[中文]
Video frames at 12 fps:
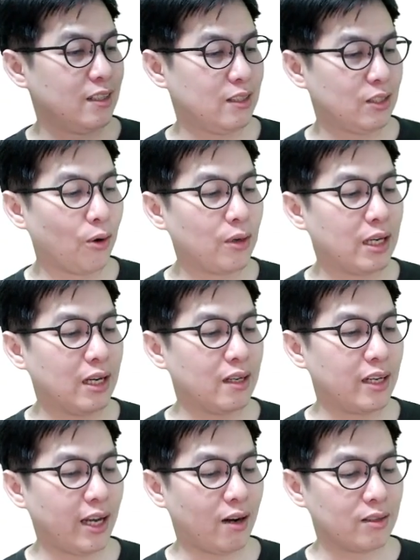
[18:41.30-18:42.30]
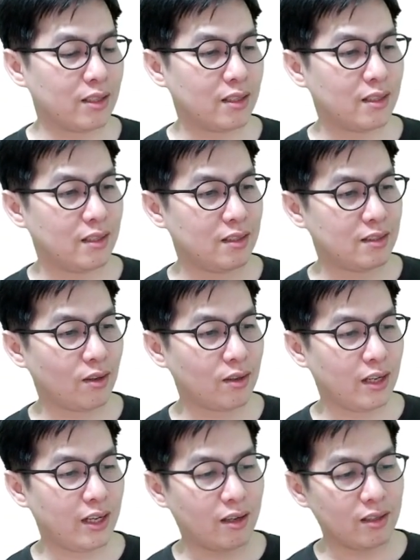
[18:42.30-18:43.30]
都可料理，都可
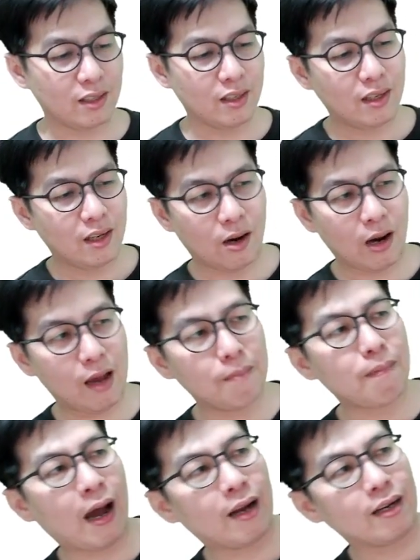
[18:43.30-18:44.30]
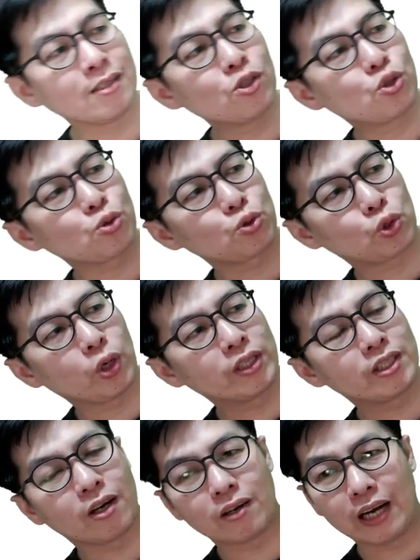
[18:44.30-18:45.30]
料理哦，还有马铃薯炖
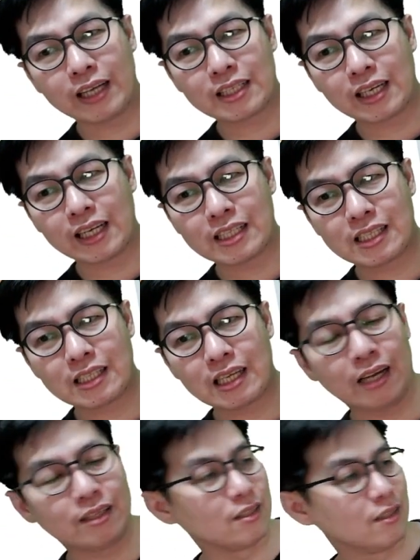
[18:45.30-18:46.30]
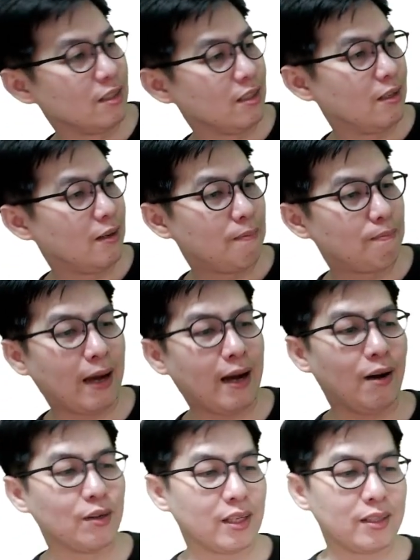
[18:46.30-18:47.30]
肉，哎，这个也是很蛮
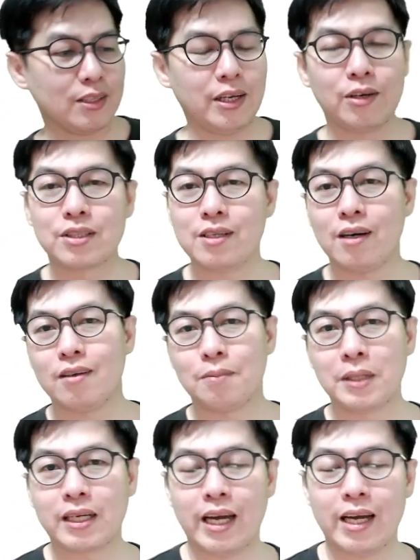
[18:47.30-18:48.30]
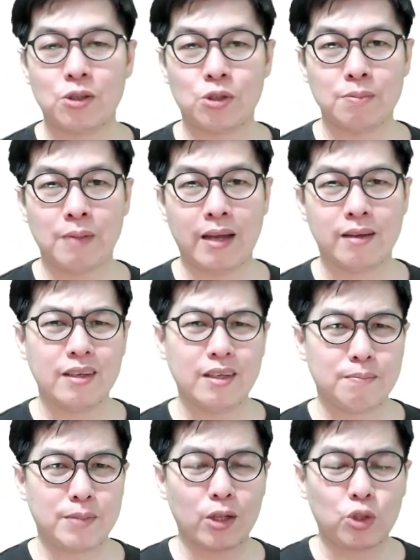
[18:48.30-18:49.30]
好的，因为有时候我们可以去买。
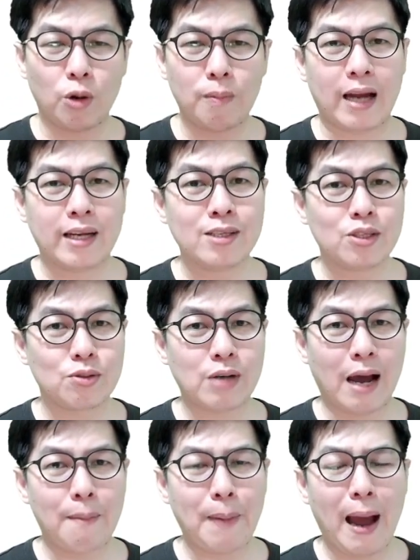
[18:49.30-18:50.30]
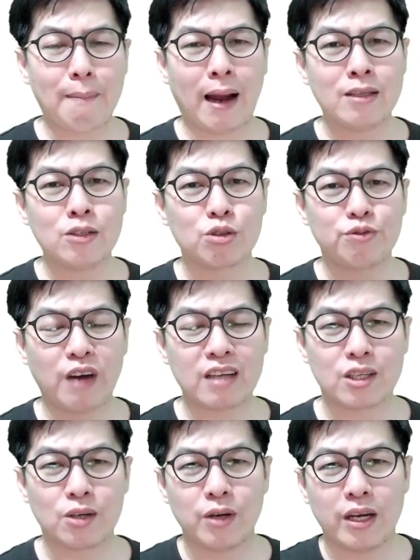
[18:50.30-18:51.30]
比较多马铃薯啊，怕马铃薯放
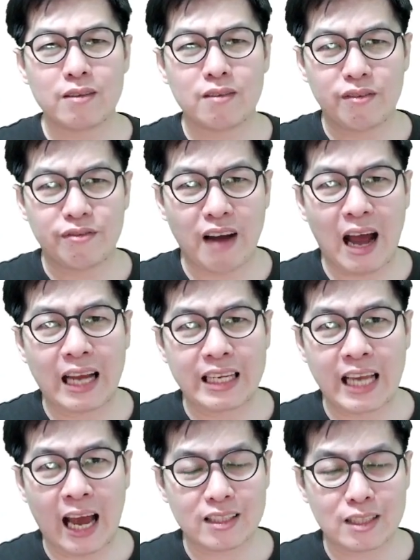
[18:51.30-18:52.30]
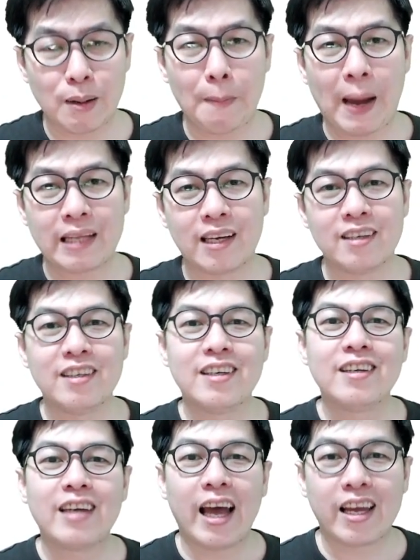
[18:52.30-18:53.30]
久会发芽，怎么办呢？
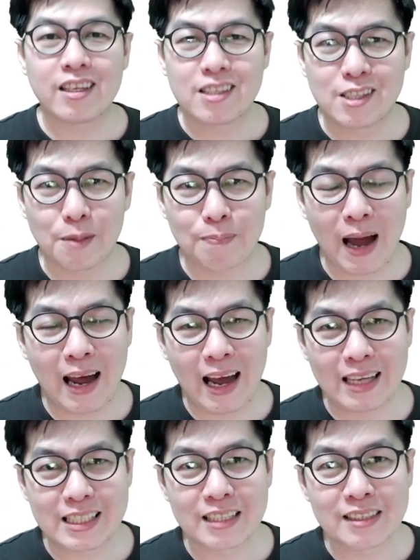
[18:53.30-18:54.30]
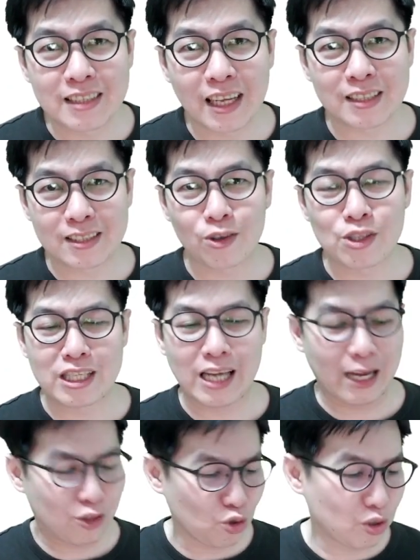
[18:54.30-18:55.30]
哎，就把它先冷冻起
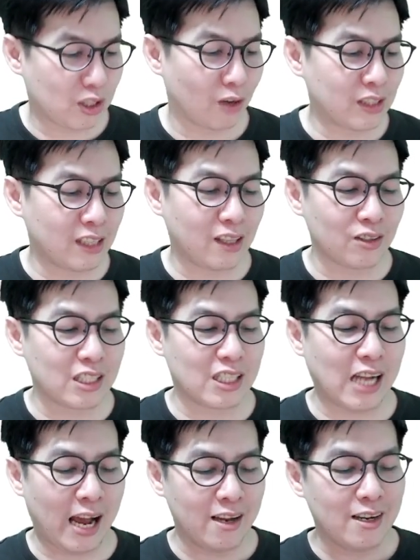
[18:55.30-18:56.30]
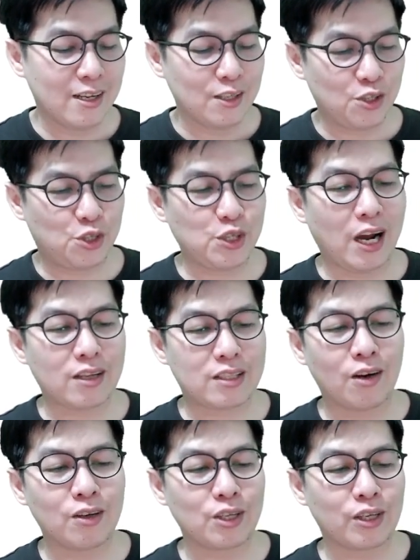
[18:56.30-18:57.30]
来，煮熟，冷冻起来，需要时
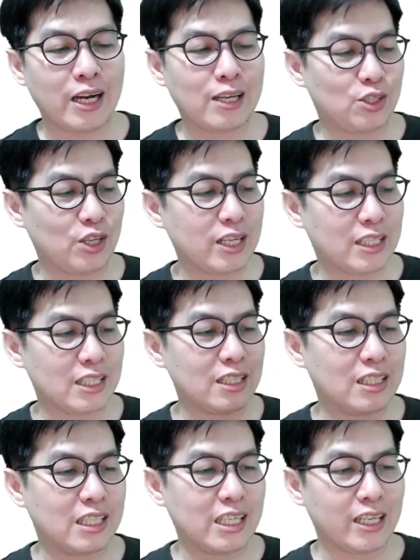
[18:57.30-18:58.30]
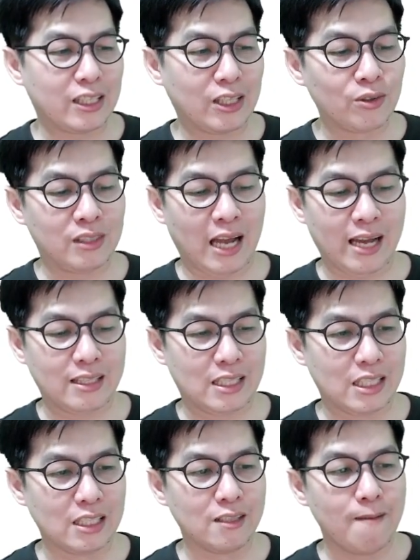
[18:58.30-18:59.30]
候就可以随时解冻来
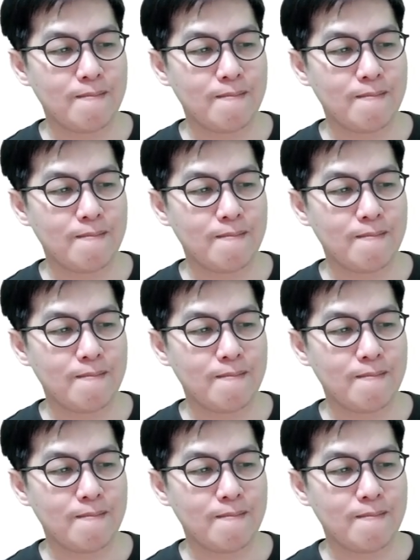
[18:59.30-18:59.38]
吃。